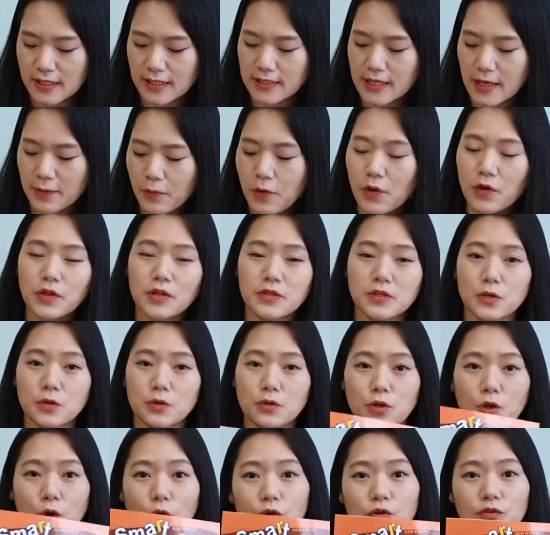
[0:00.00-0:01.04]
3권에서
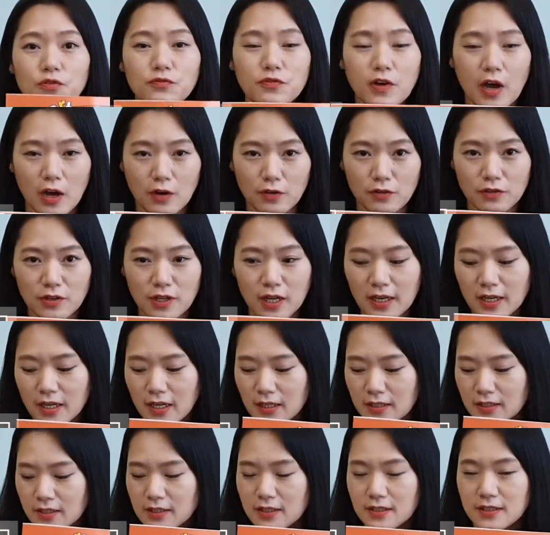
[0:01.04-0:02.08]
롱바 n
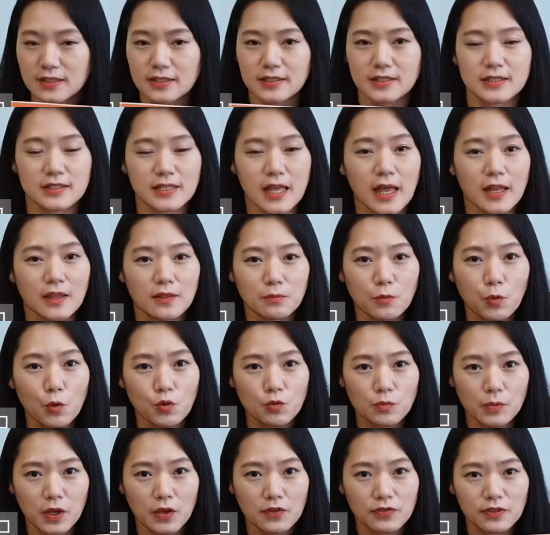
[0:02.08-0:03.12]
아까는
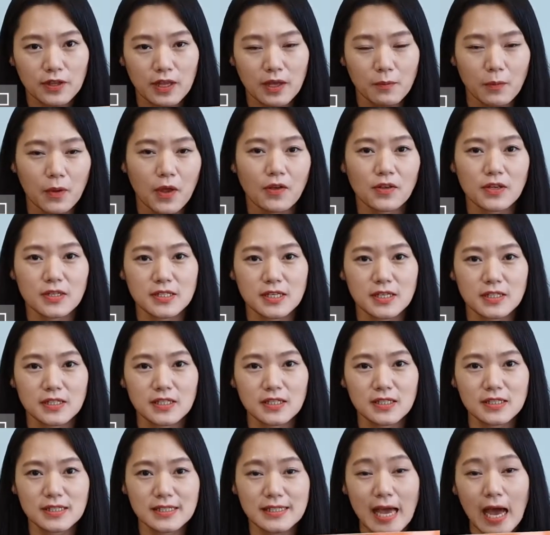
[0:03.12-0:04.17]
단모음이었다면
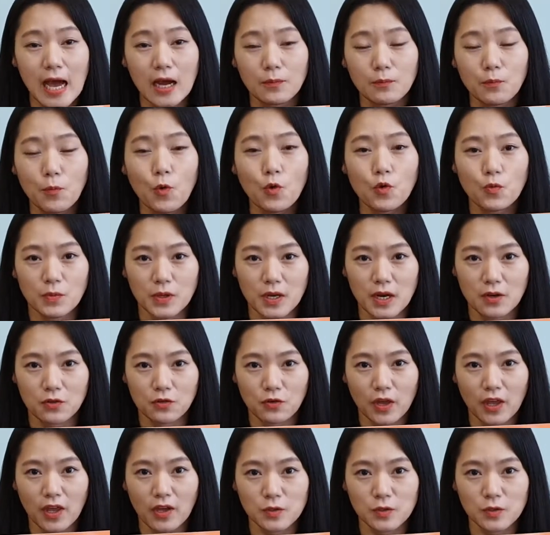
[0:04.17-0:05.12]
이제는 장모음이라고 해요.